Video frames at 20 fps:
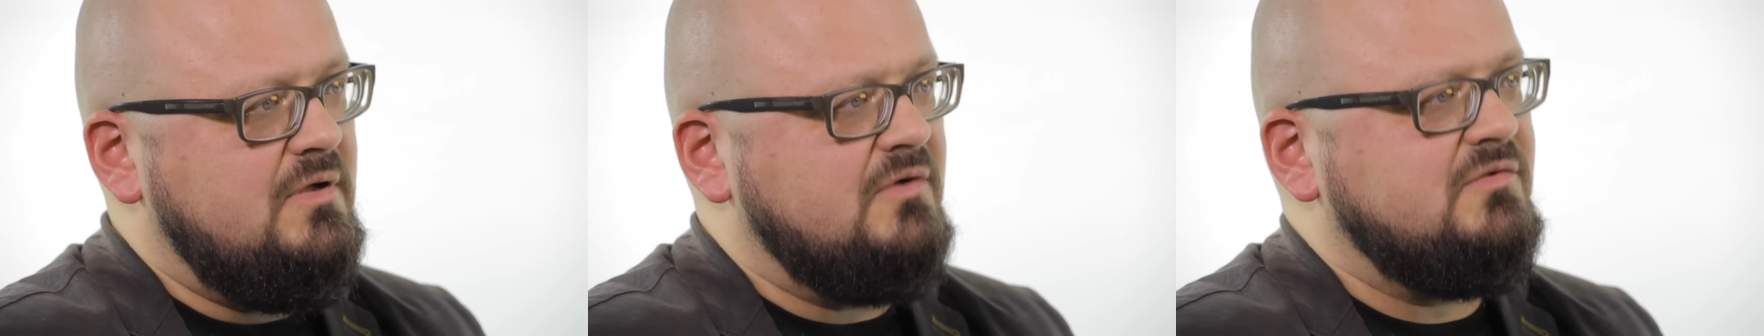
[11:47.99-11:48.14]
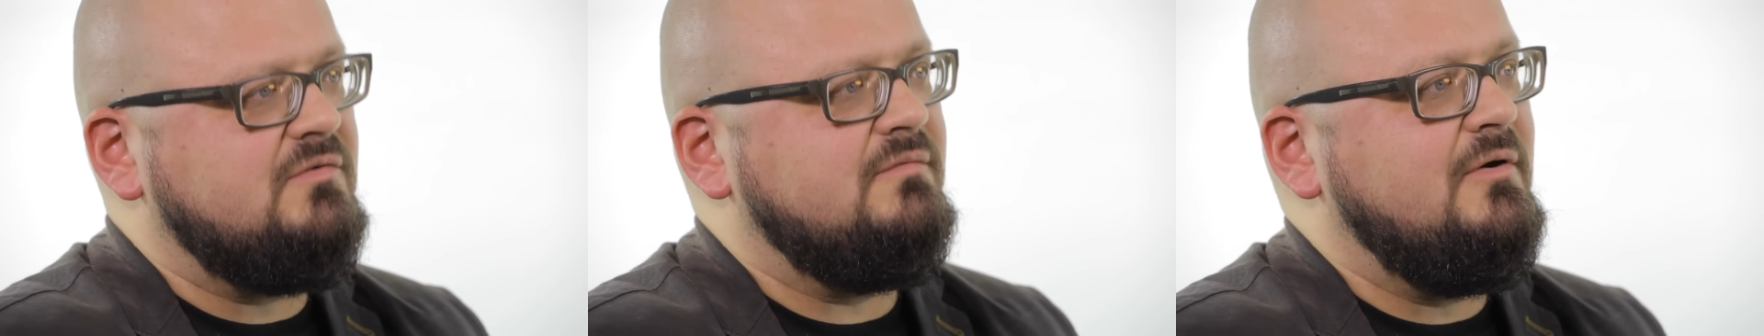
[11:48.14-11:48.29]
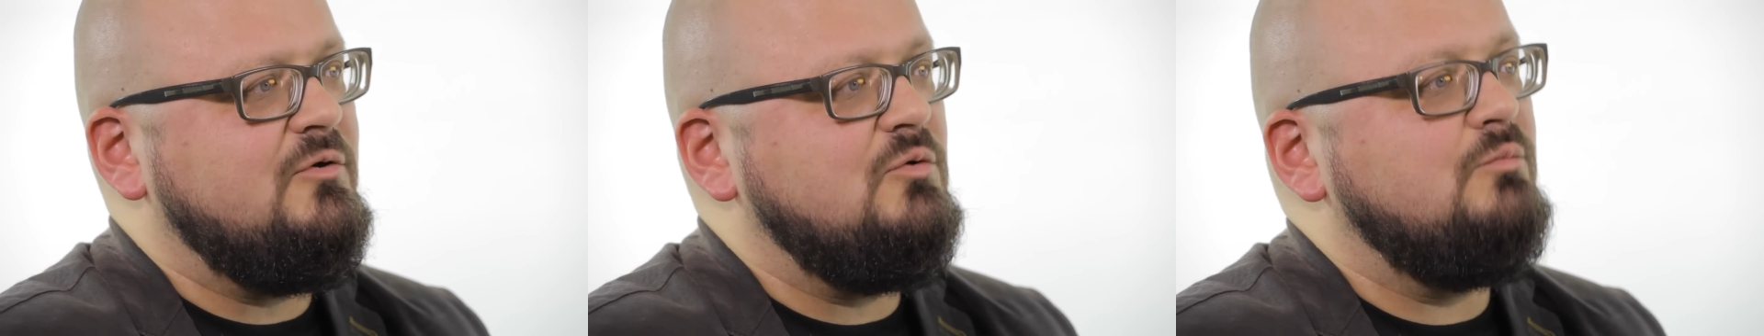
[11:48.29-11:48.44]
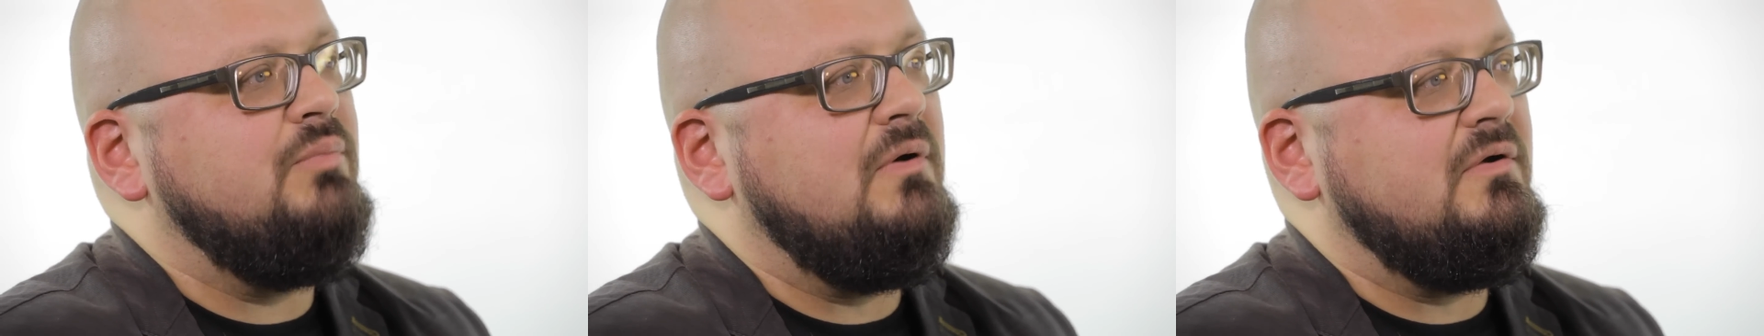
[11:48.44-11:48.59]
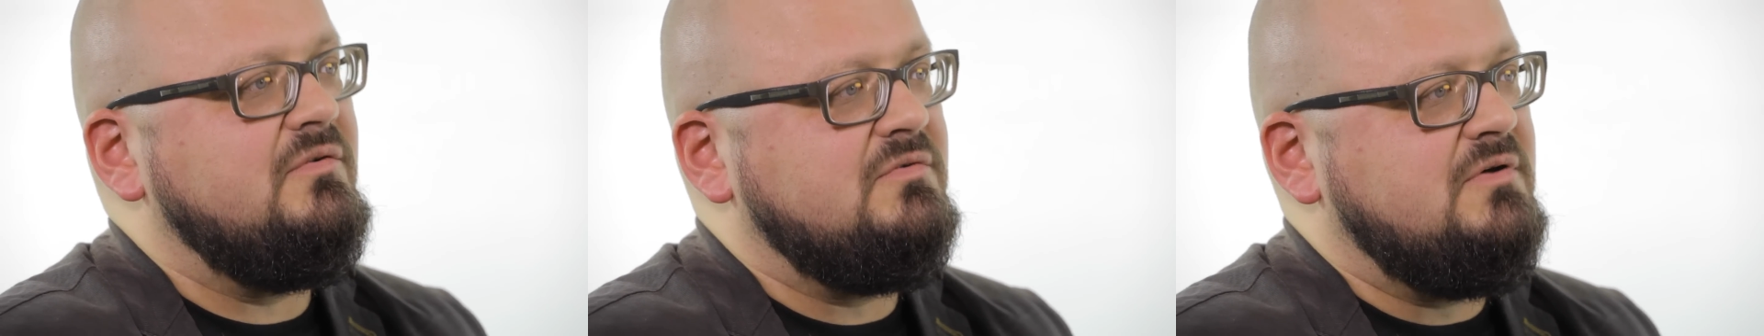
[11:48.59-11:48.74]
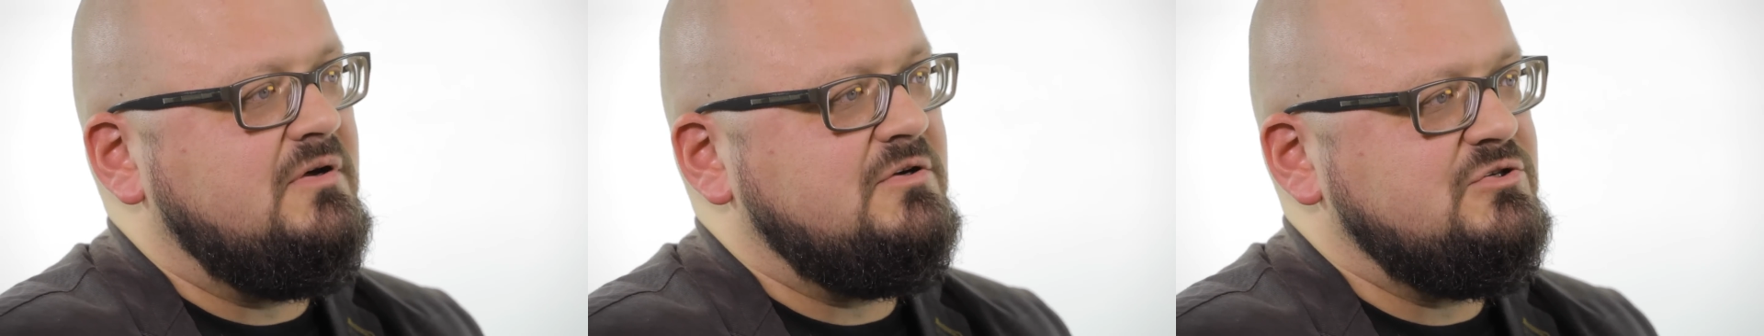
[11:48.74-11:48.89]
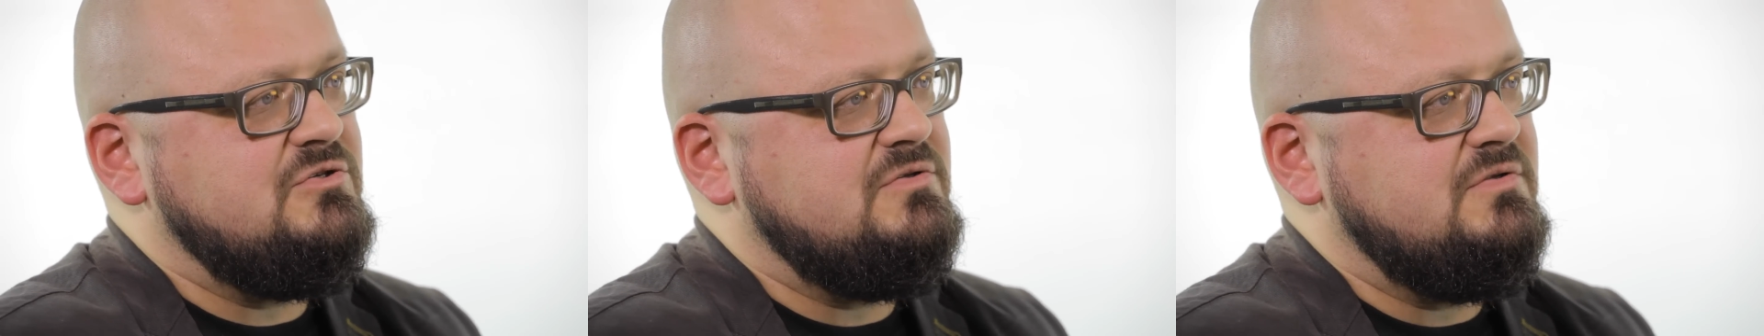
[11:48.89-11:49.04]
о своем
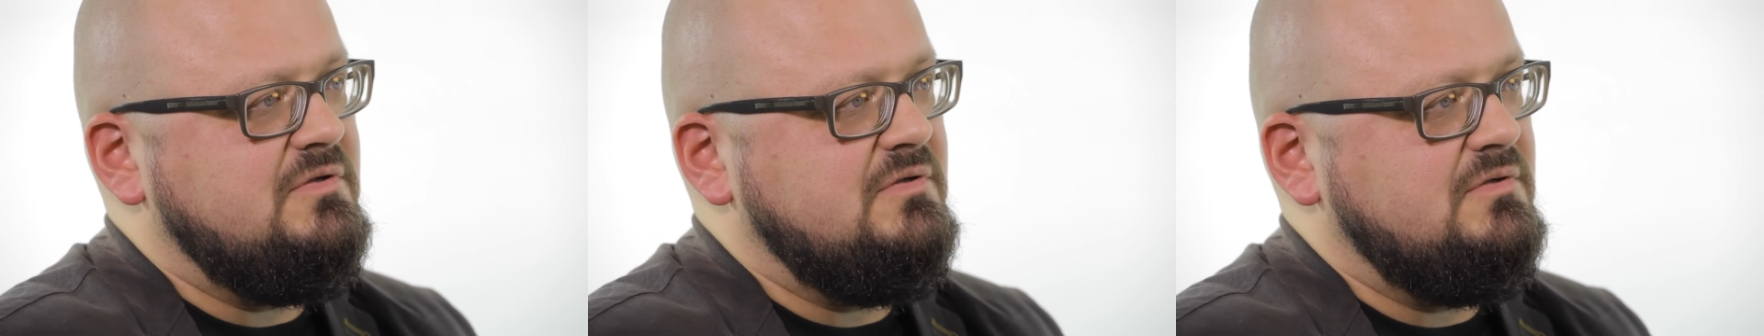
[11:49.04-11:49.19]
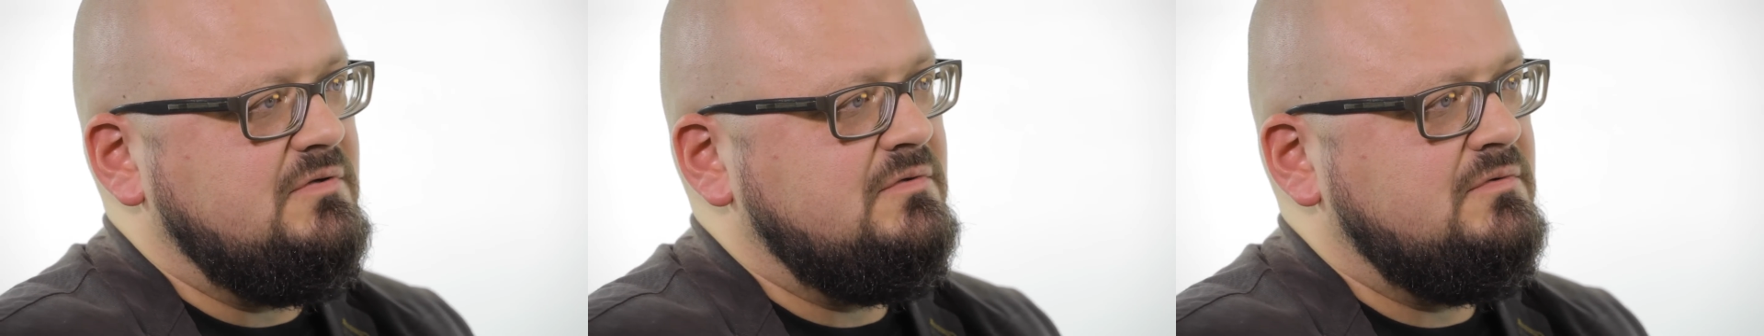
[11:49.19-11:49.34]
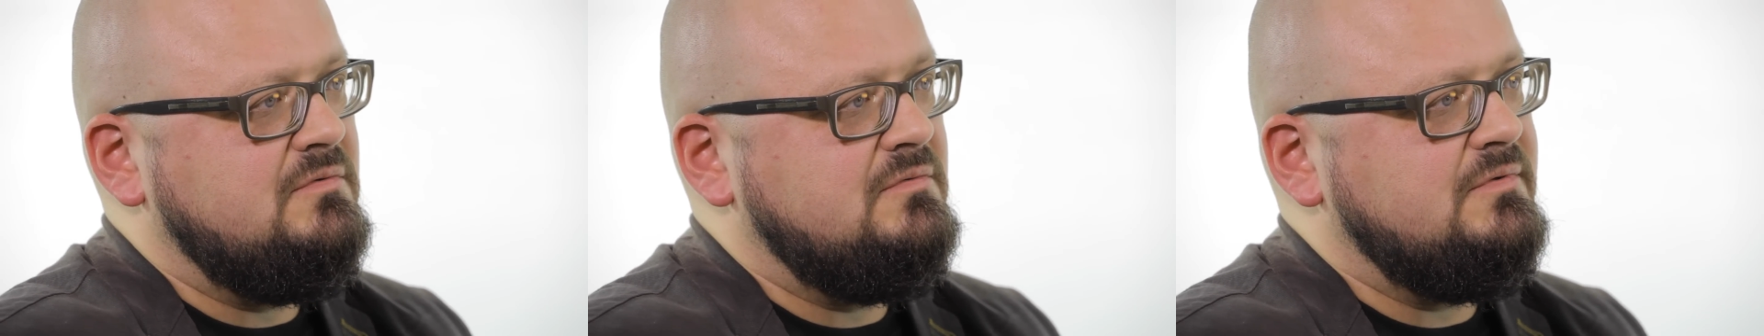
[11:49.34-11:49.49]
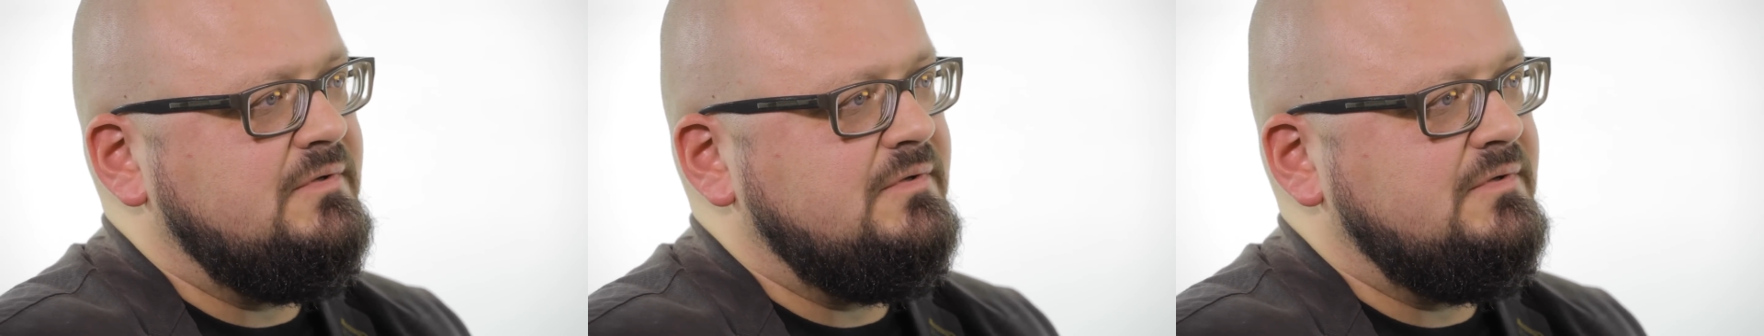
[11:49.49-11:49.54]
происхождении